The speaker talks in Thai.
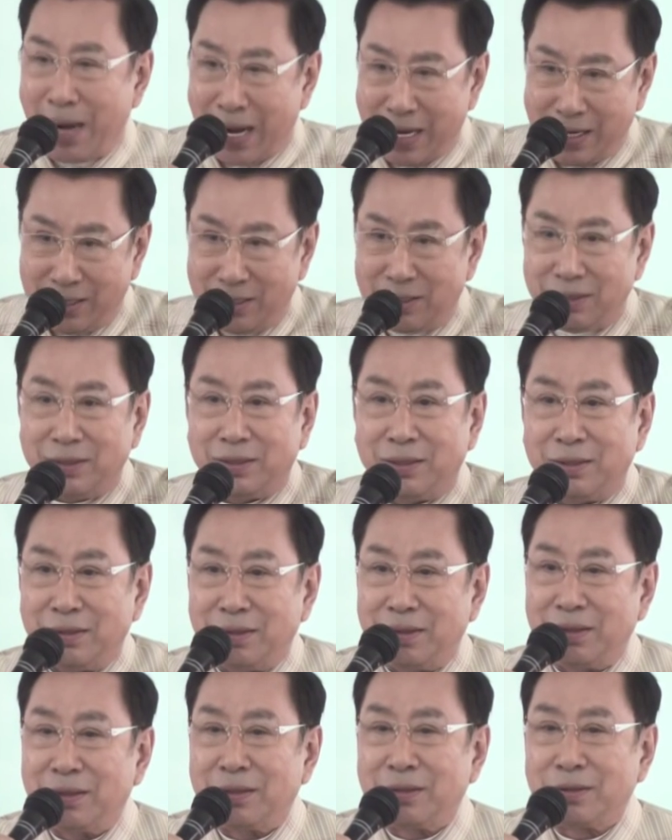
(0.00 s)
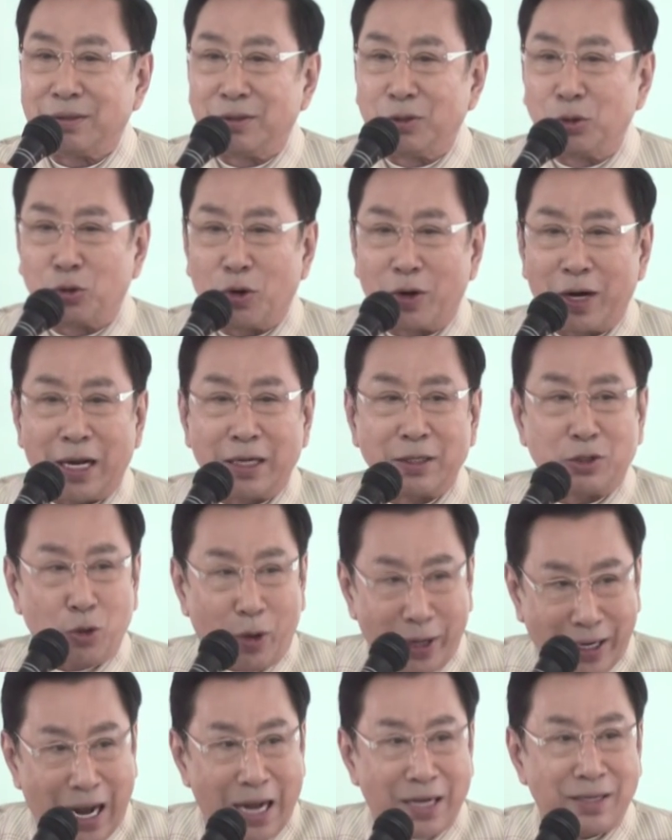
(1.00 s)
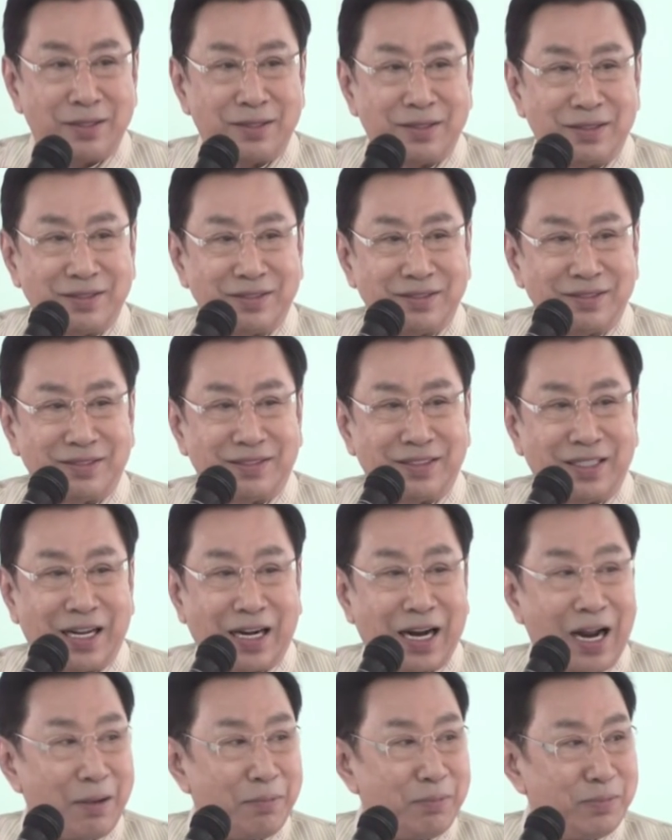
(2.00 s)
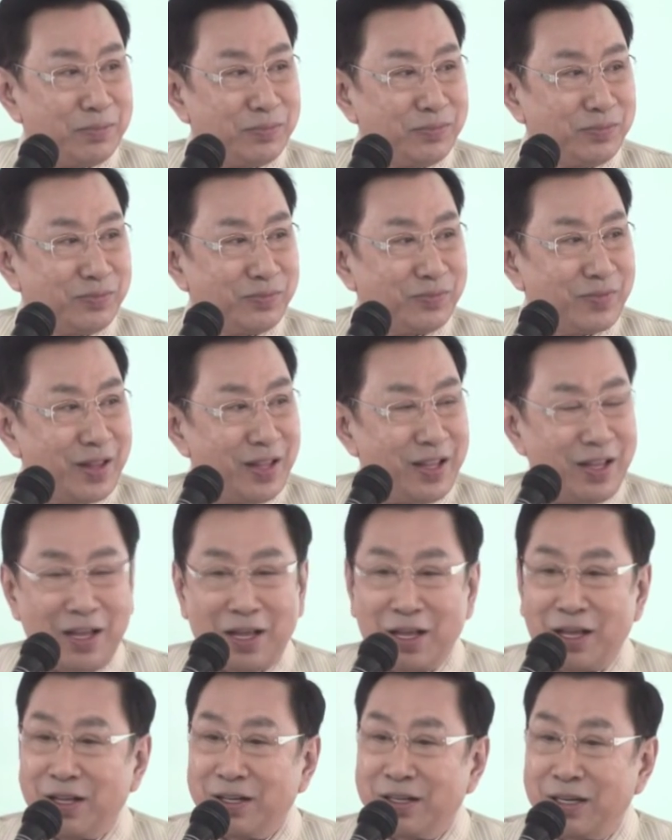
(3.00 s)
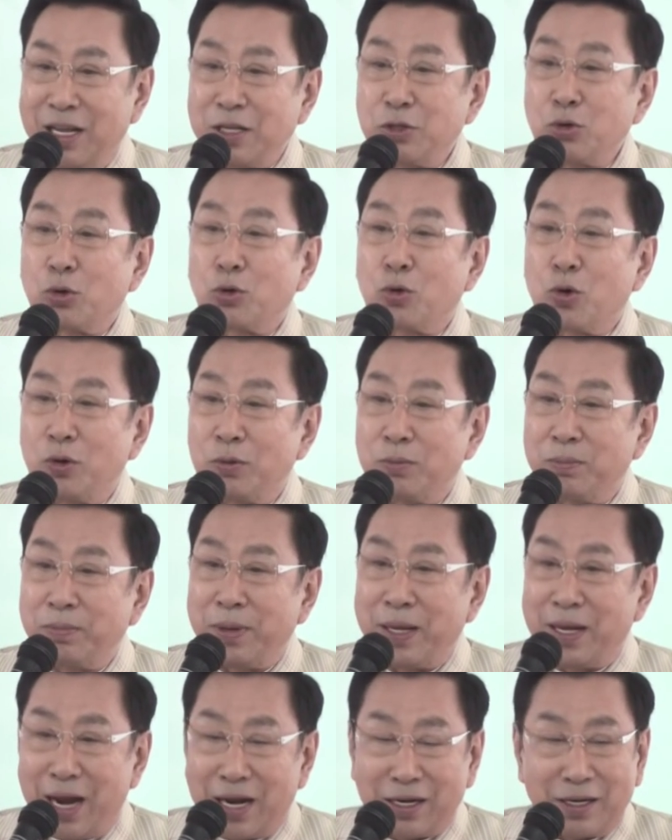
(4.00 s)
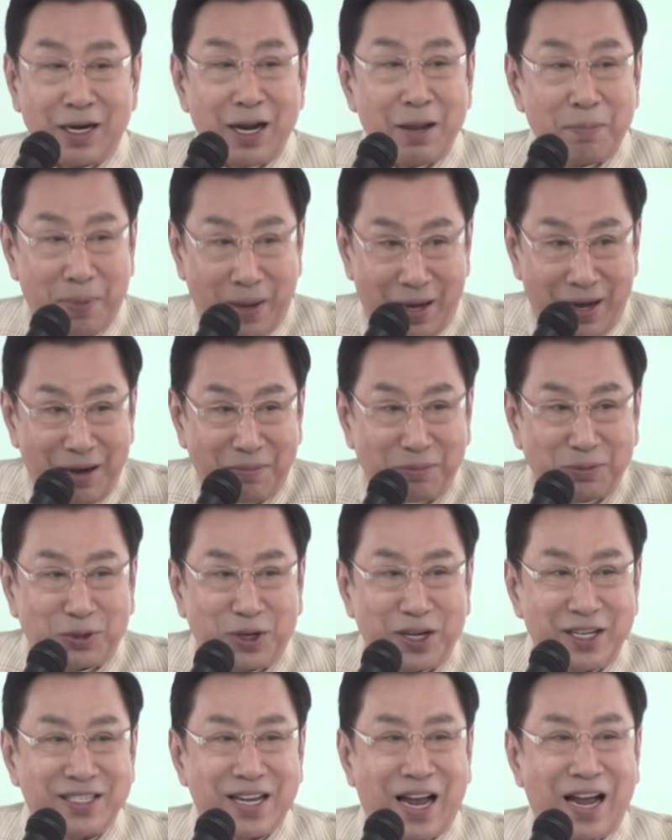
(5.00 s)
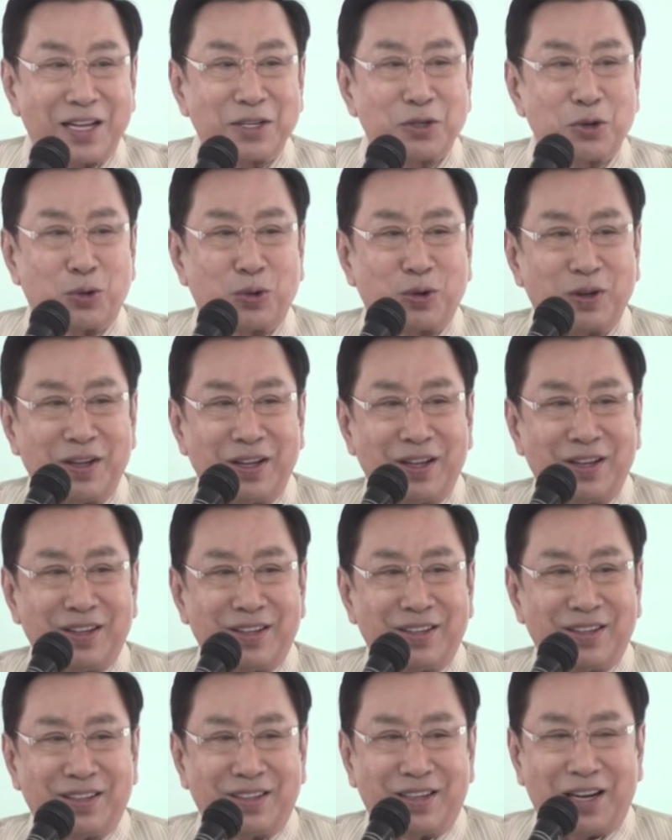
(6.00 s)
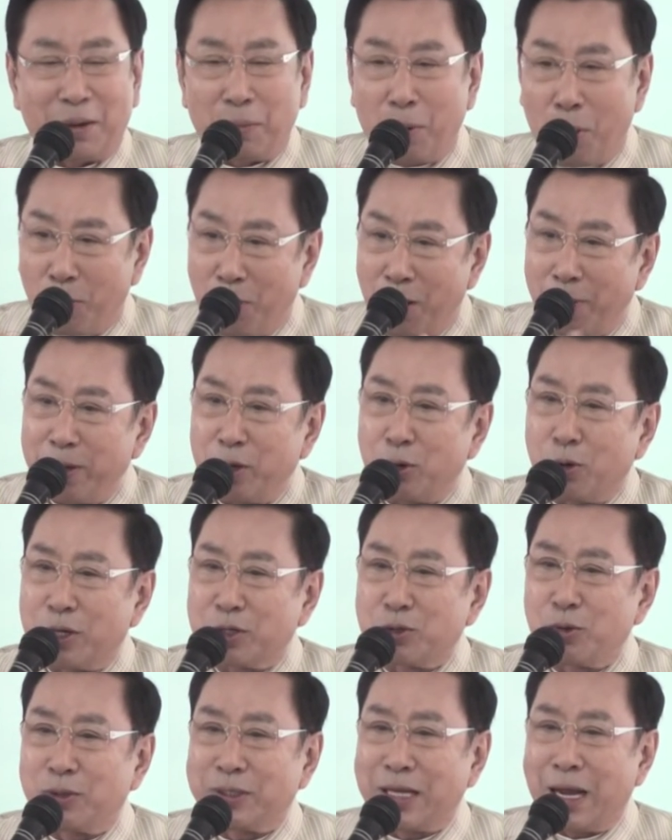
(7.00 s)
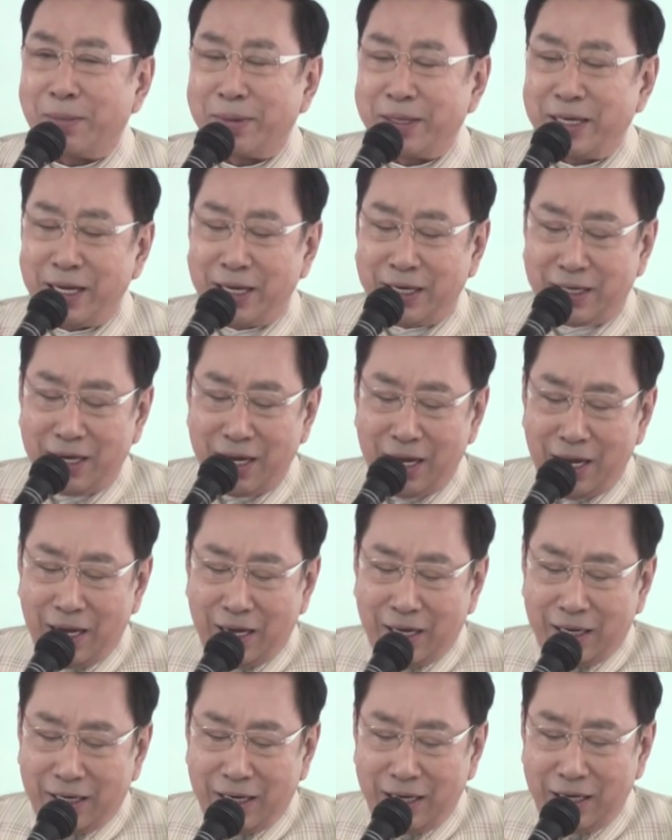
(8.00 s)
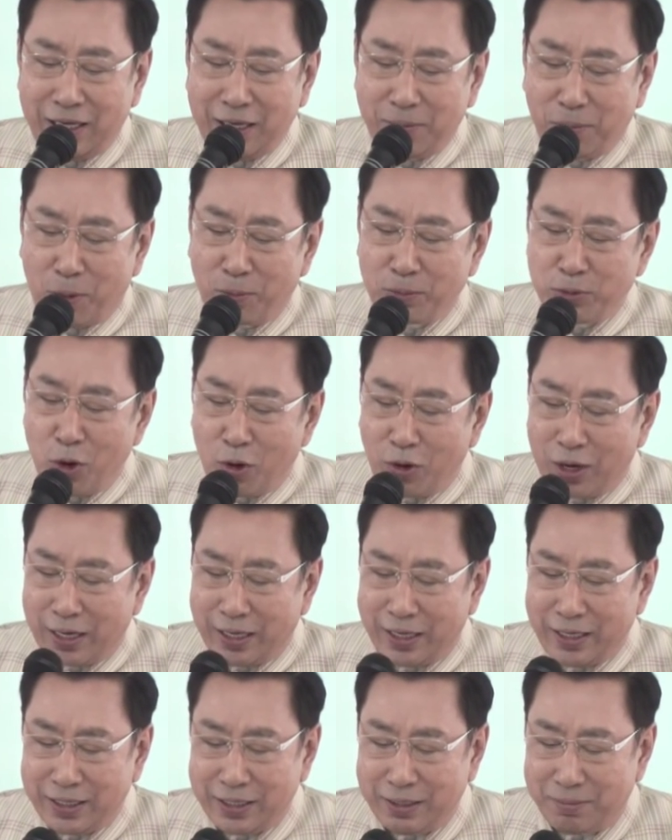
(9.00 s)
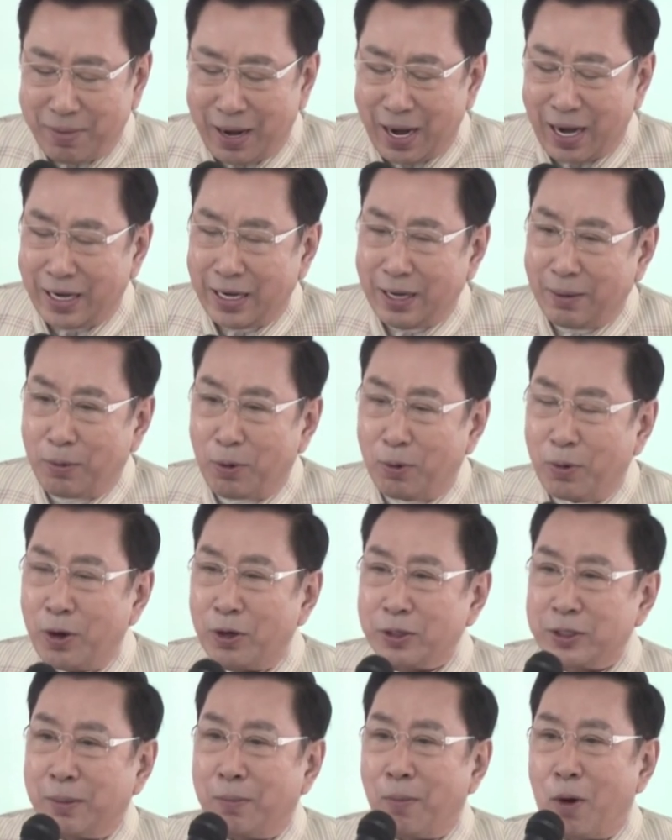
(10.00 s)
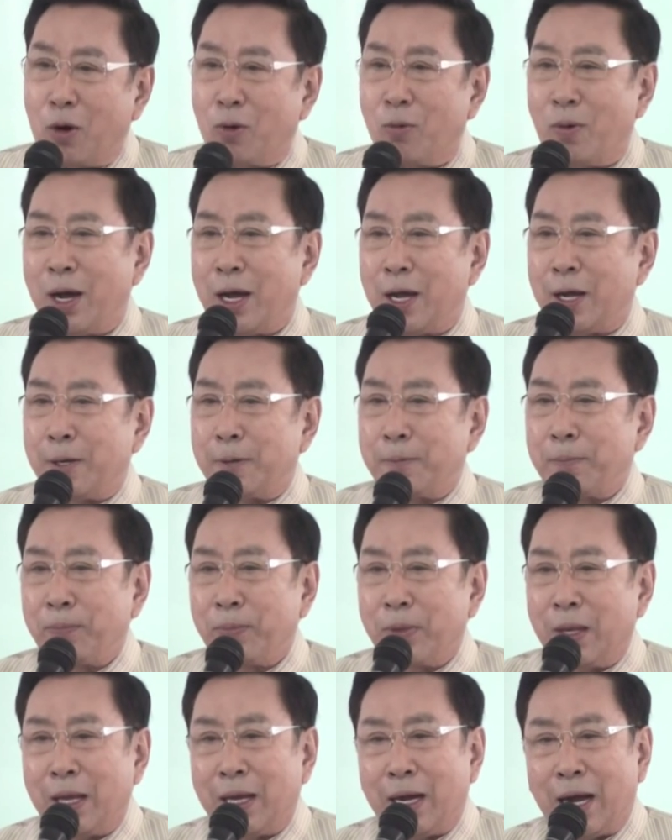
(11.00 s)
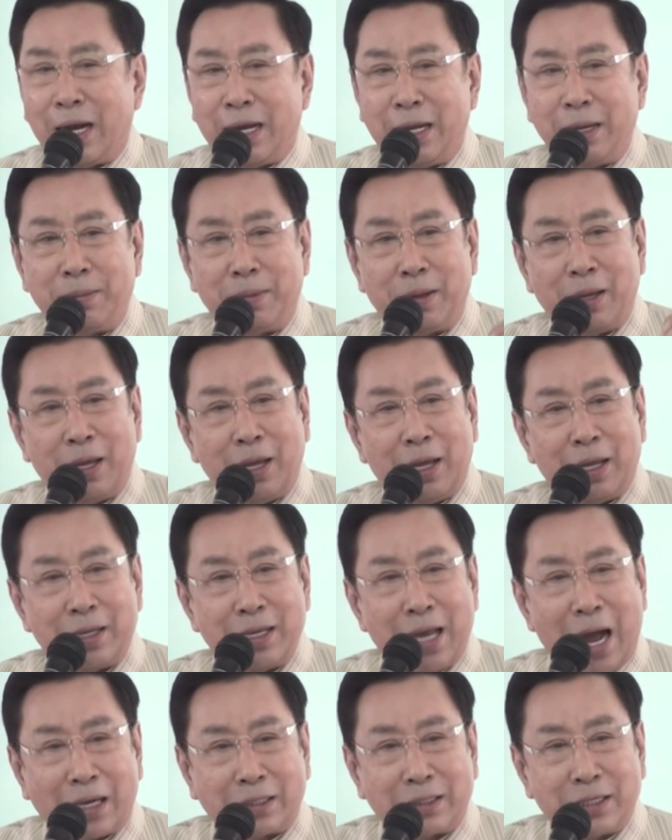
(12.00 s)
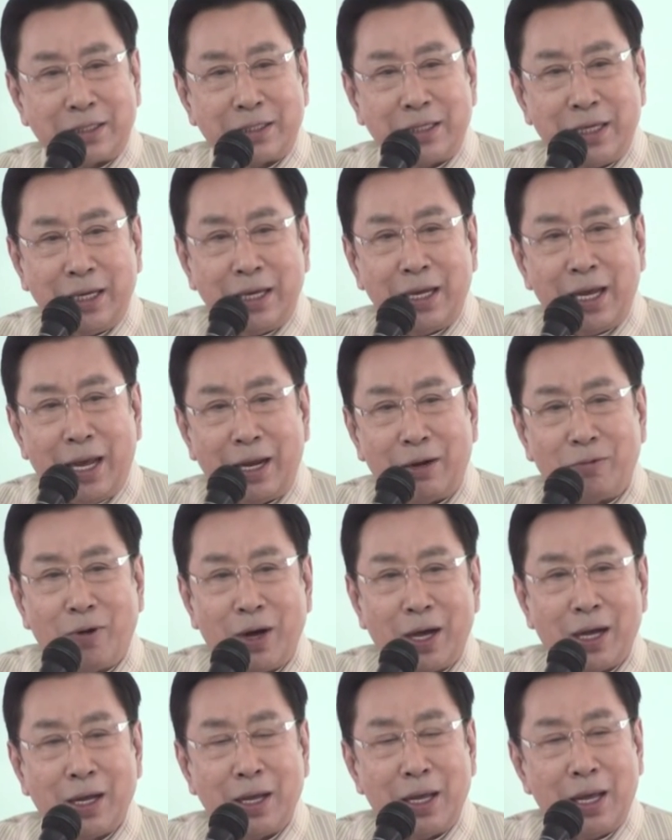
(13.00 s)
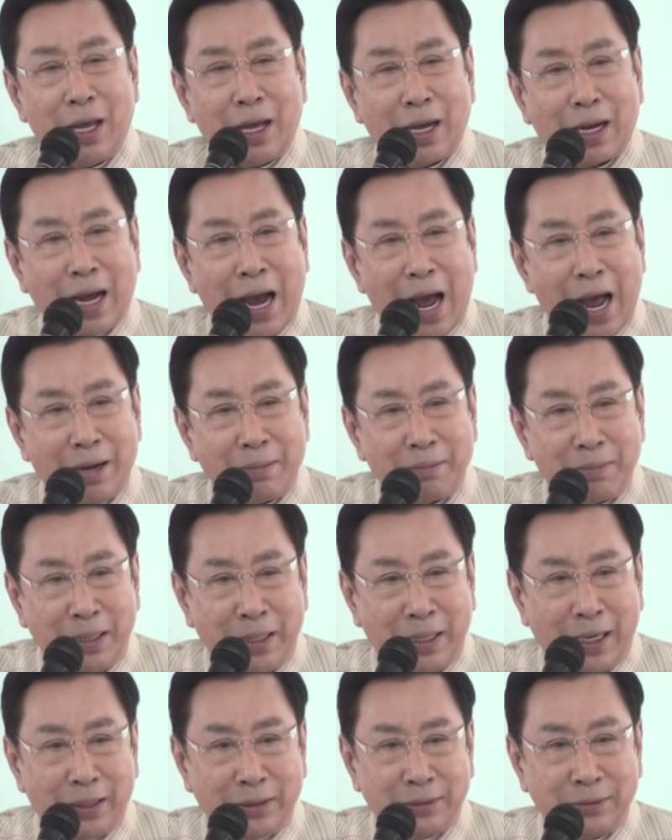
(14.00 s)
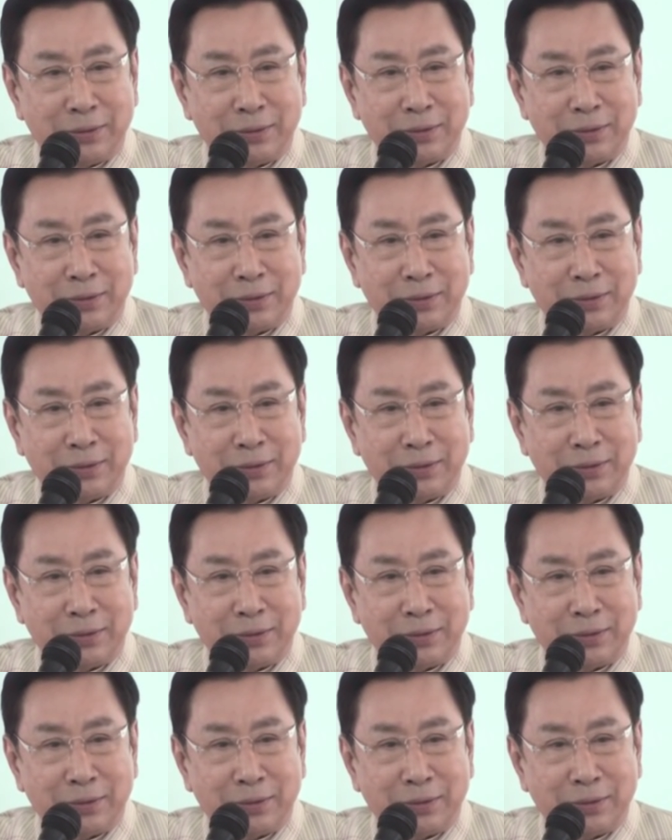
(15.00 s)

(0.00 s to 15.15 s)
ไปอยู่ตรงนั้นช่วยกันนะครับในสุดคุณปียะนัทก็ได้เป็นรัฐมนตรีสาธารณสุขแล้วผมก็ไปอยู่กระทรวงต่างประเทศที่ที่ผมยกอันนี้ขึ้นมาเนี่ยผมก็จะบอกว่าอันนี้อยากจะชี้เห็นว่าการเมือง